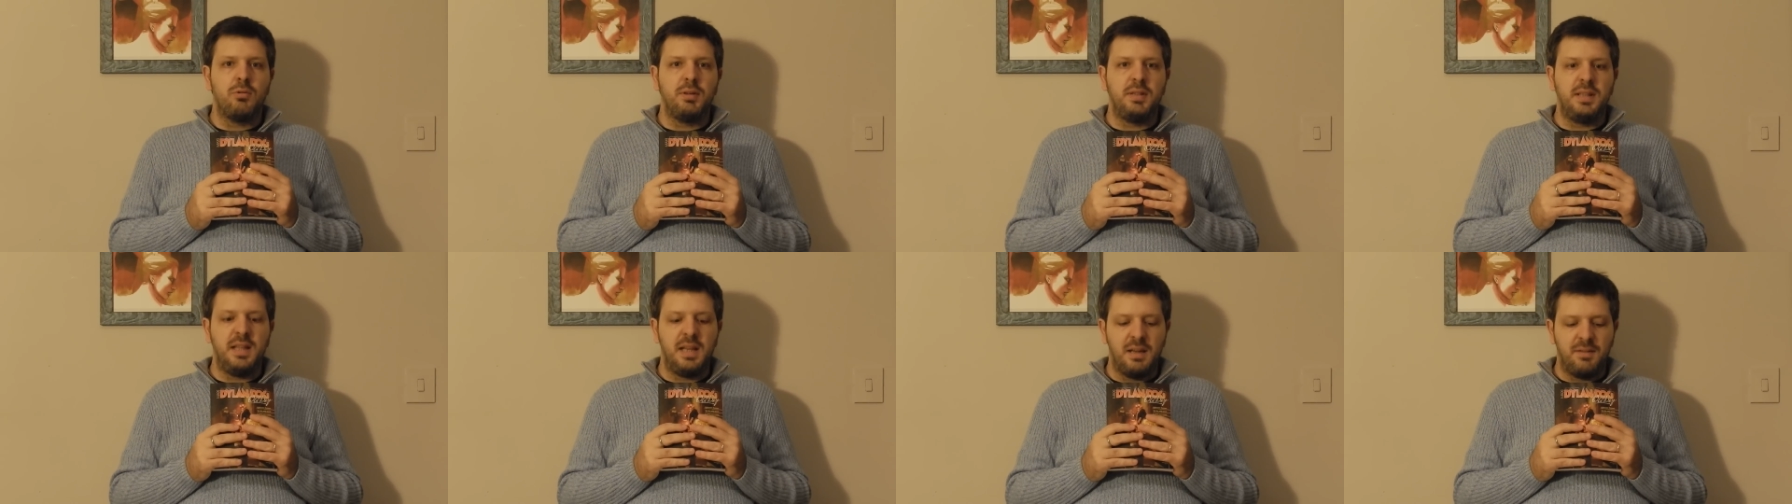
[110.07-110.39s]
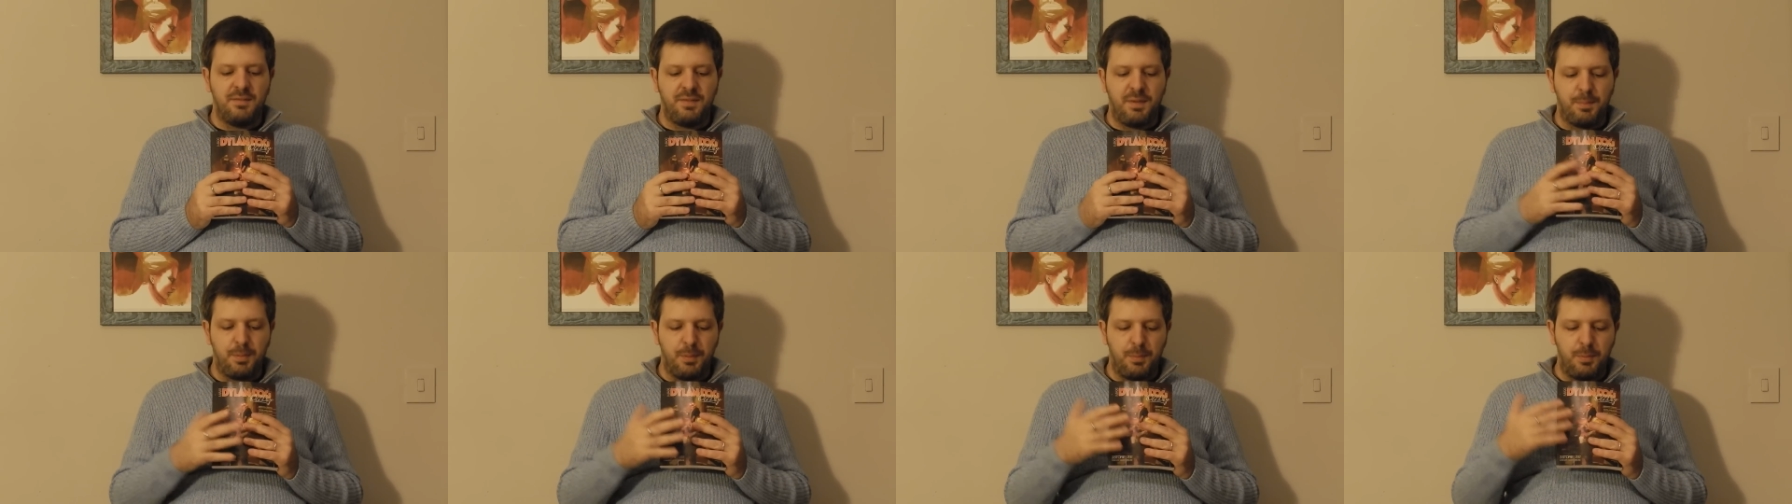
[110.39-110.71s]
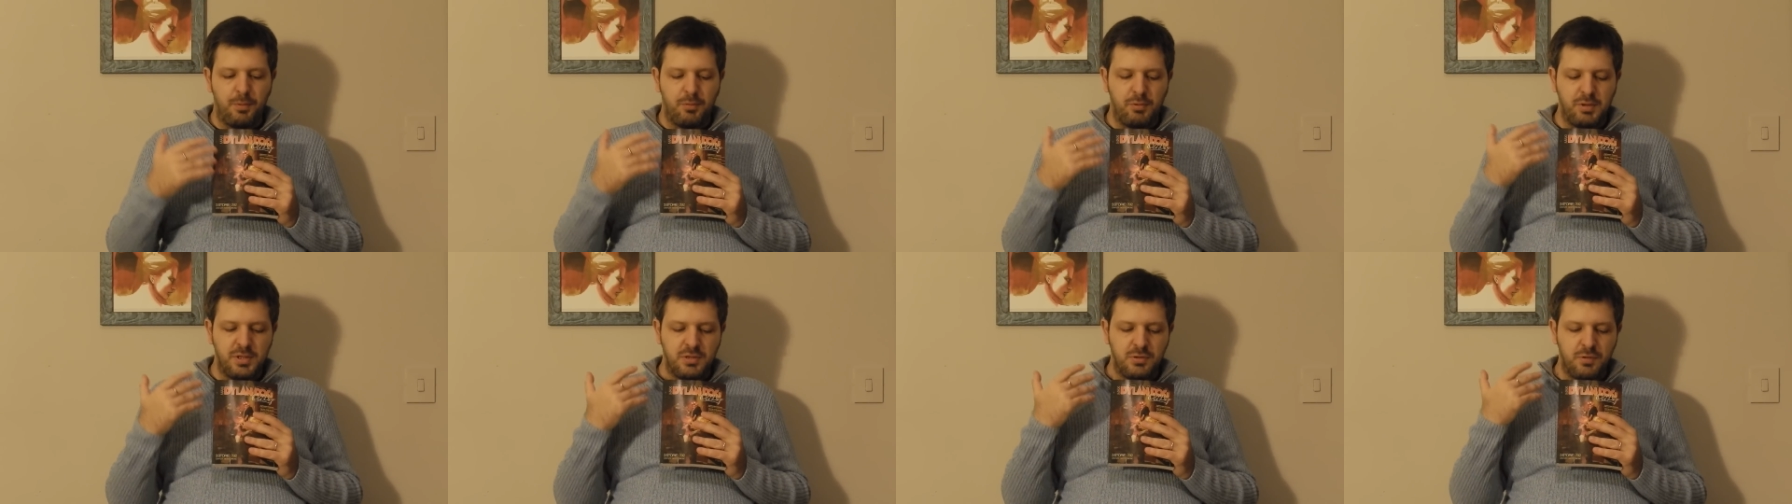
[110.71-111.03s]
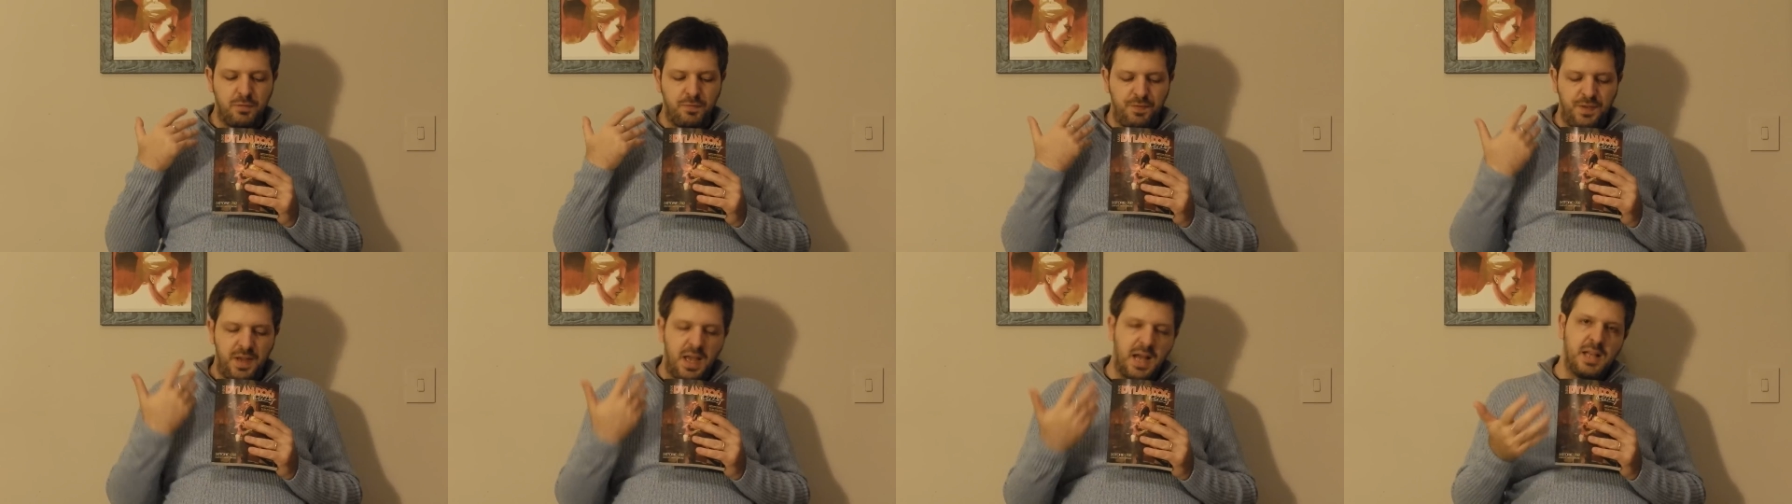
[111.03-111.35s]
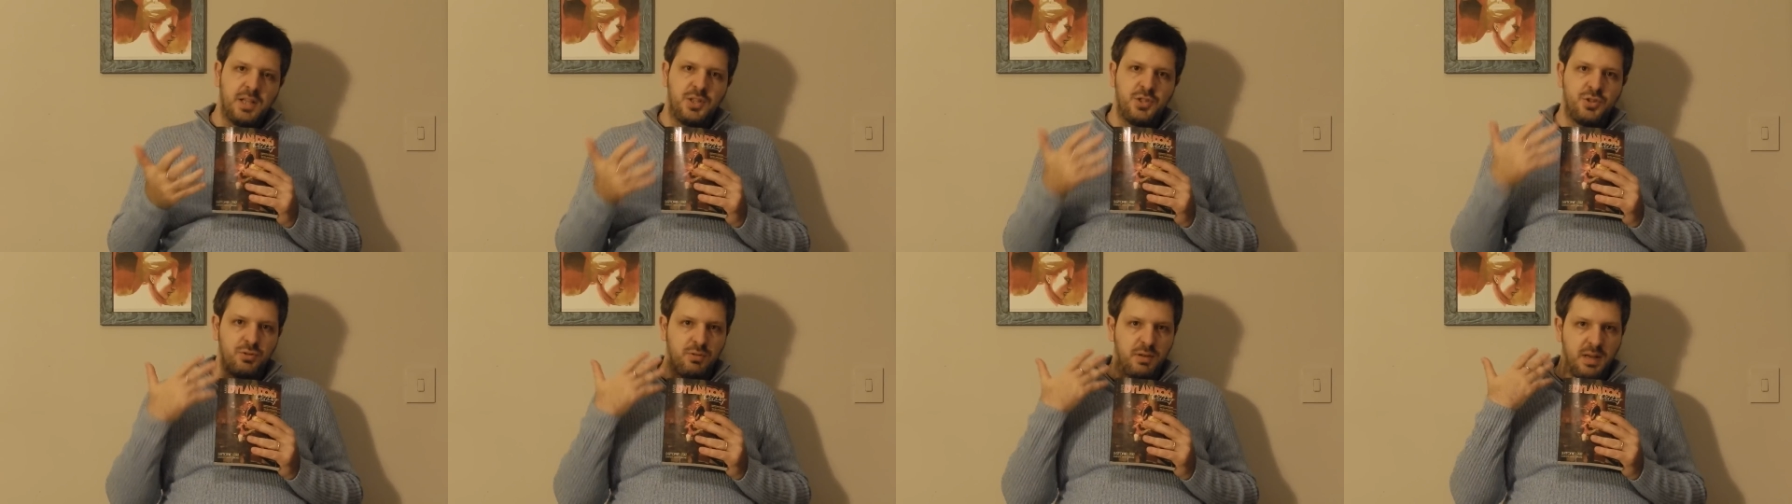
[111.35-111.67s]
cui Dylan fa proprio questo
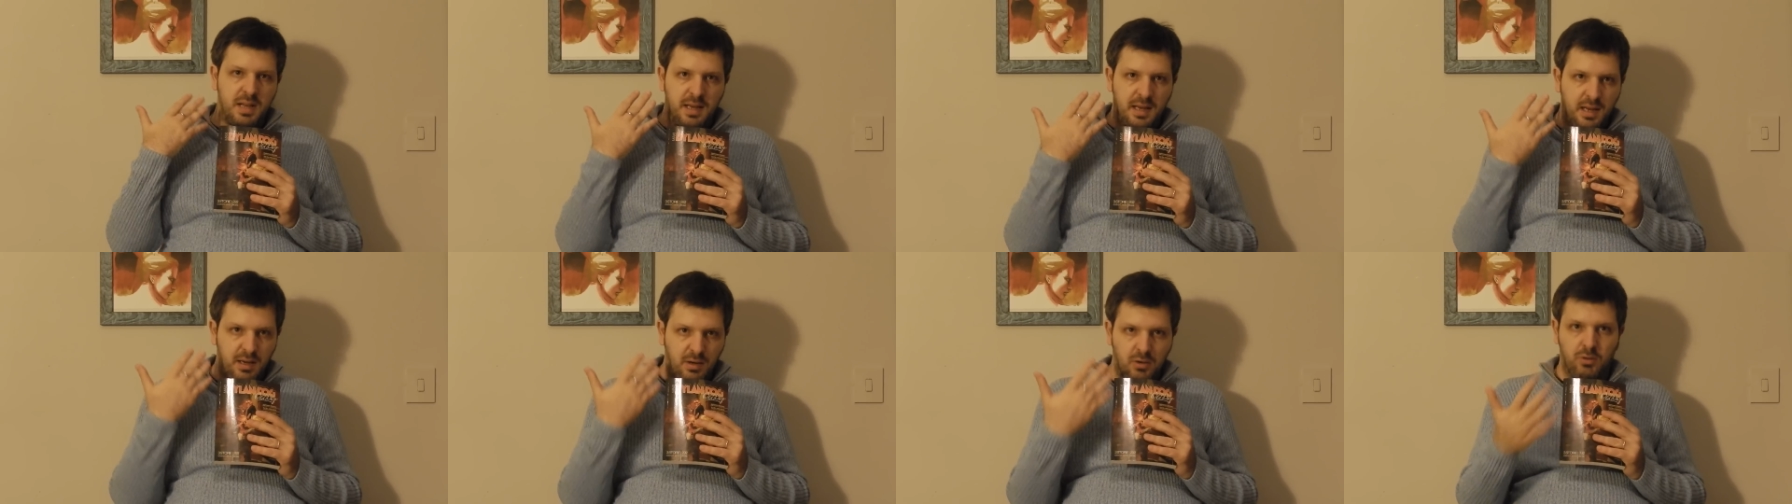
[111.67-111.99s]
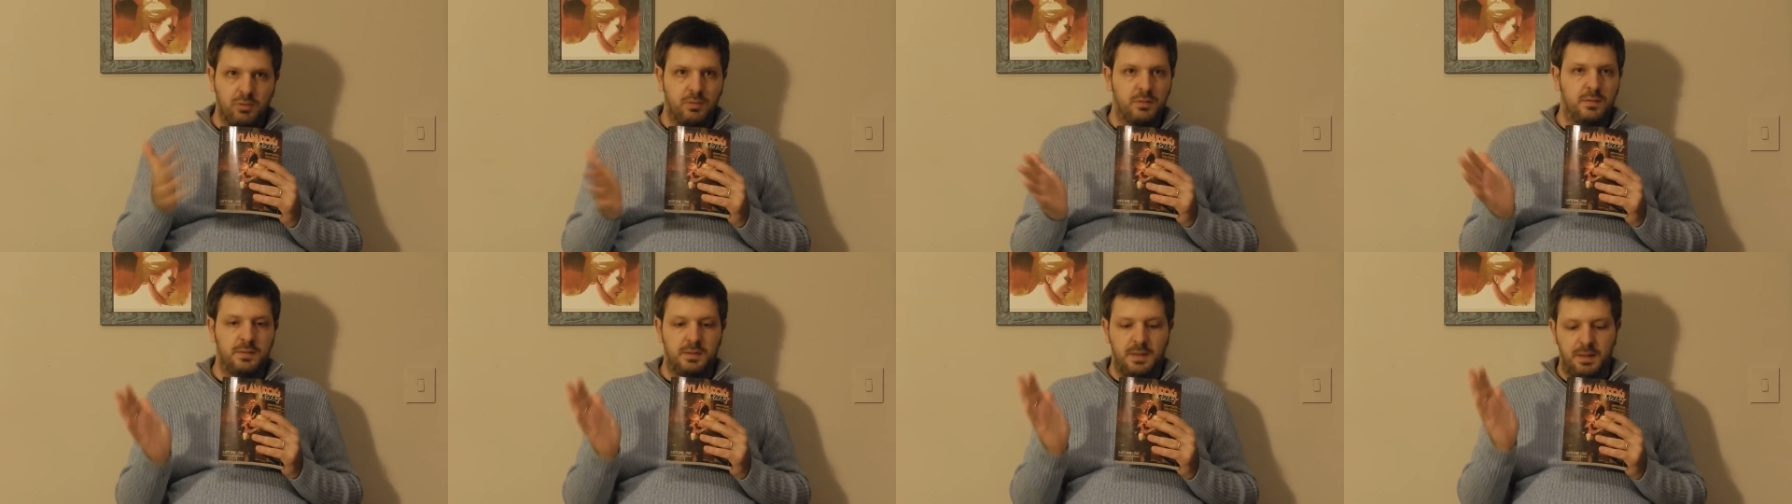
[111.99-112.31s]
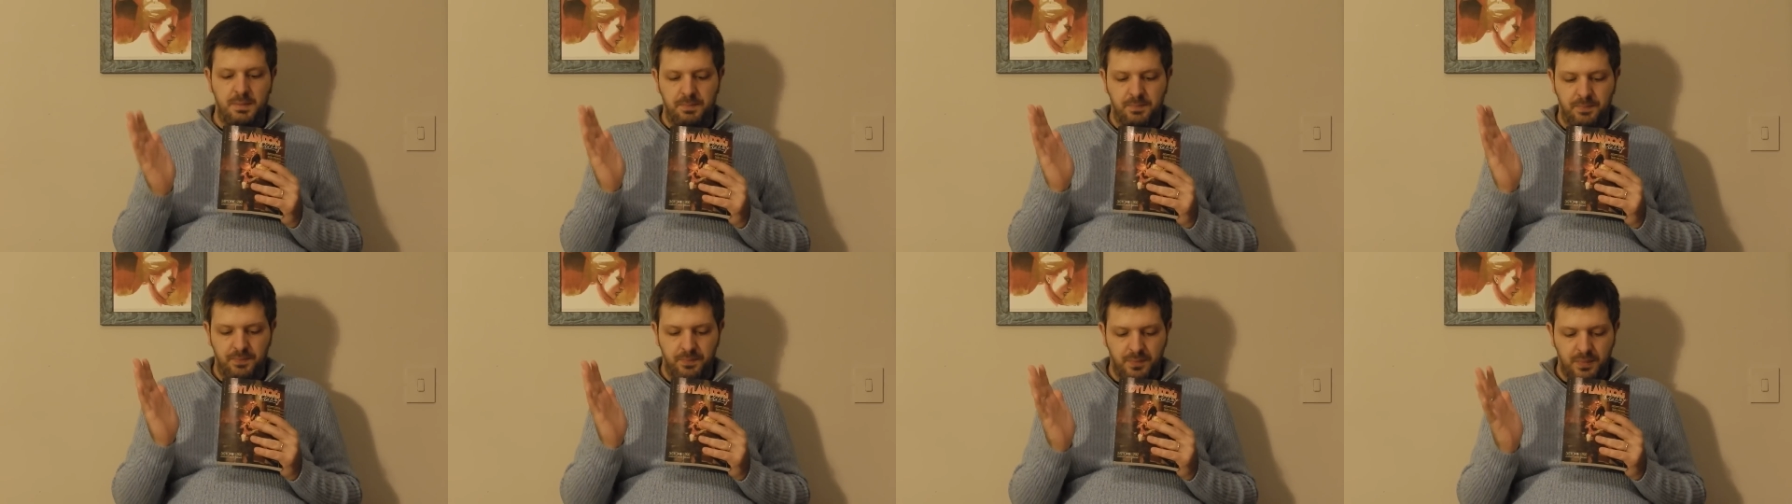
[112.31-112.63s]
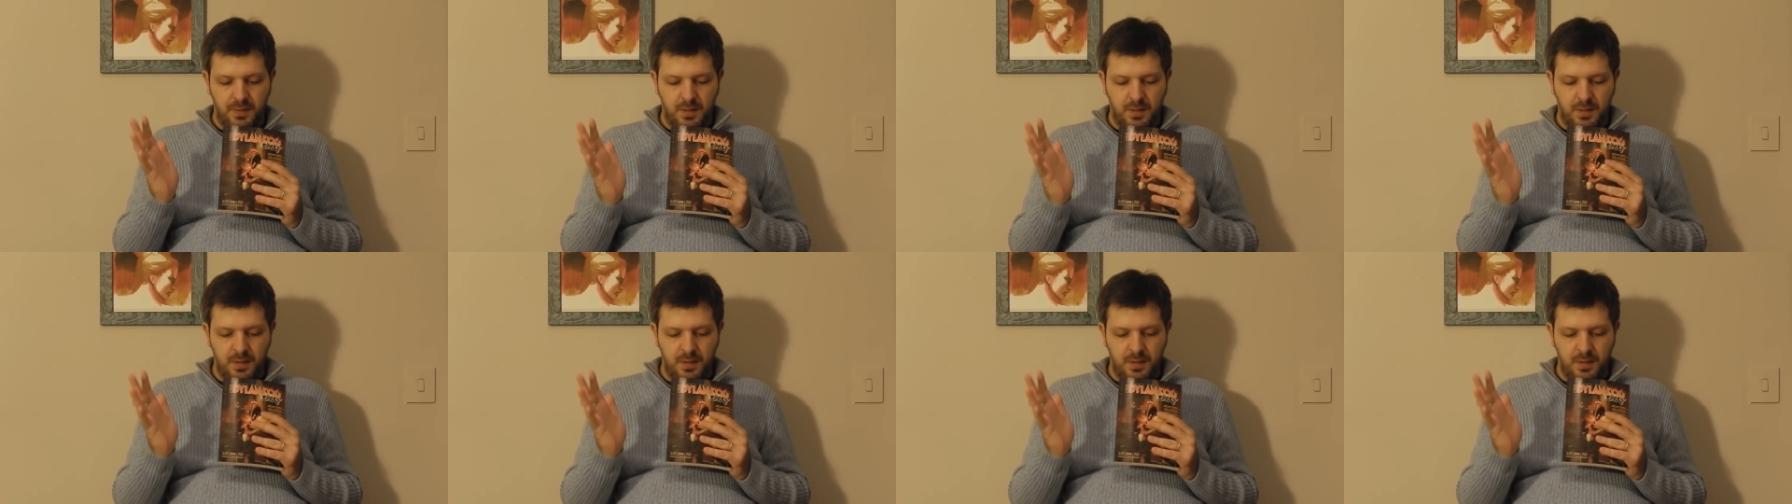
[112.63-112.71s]
viaggio nella notte